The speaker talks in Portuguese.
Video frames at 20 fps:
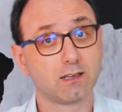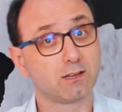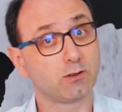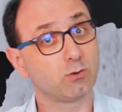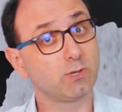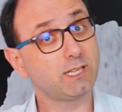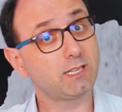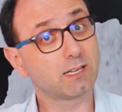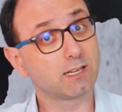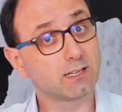
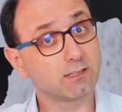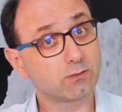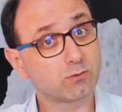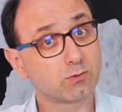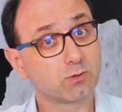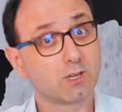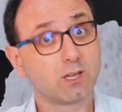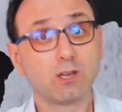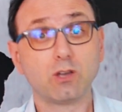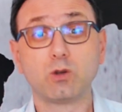No
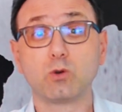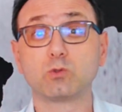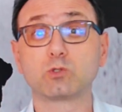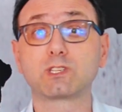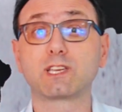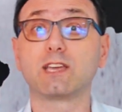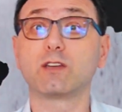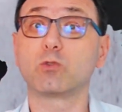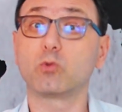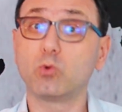entanto, os
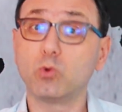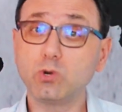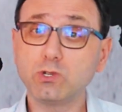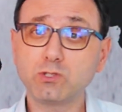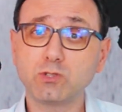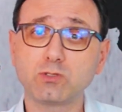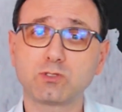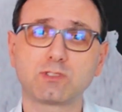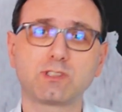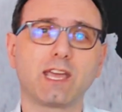
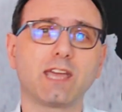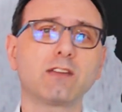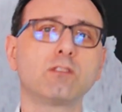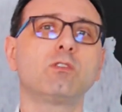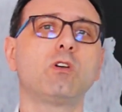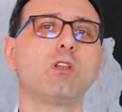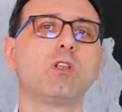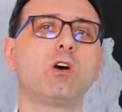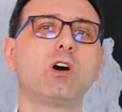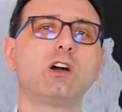recursos
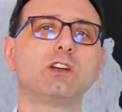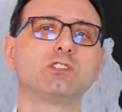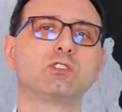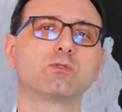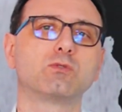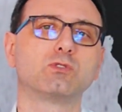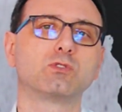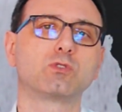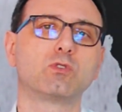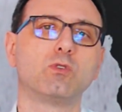
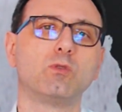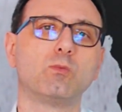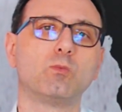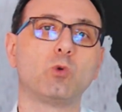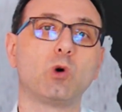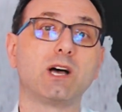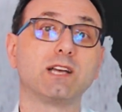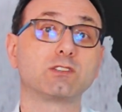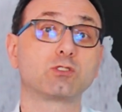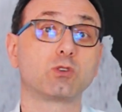tecnológicos,
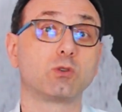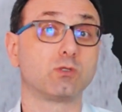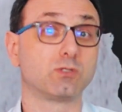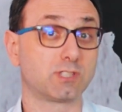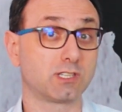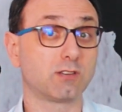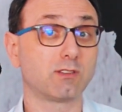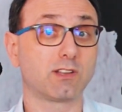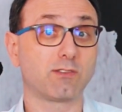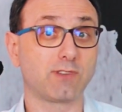como a
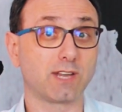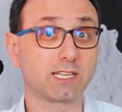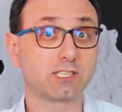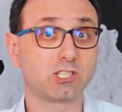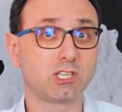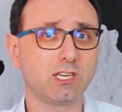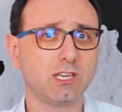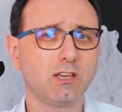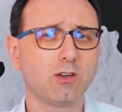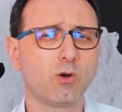solução da
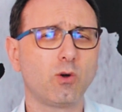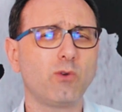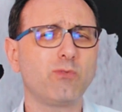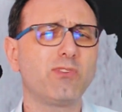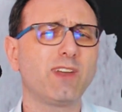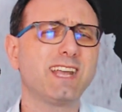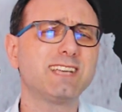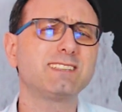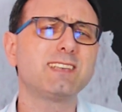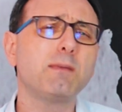Flexi,
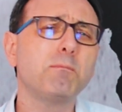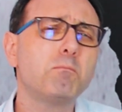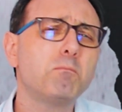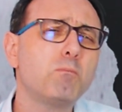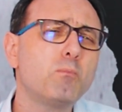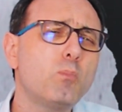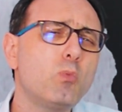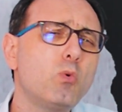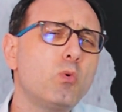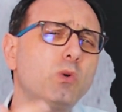oferecem
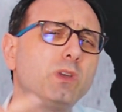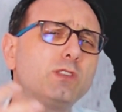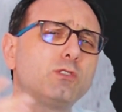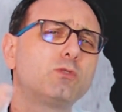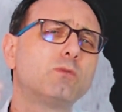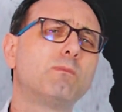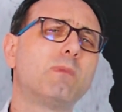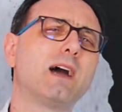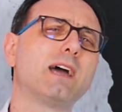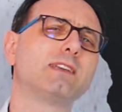
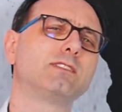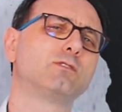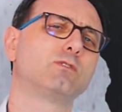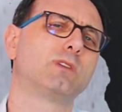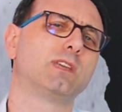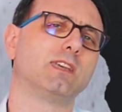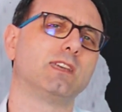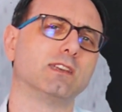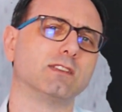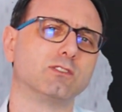muito mais do
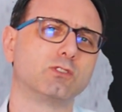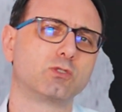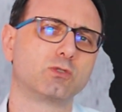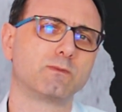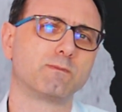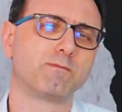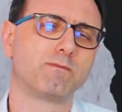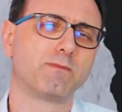que isso.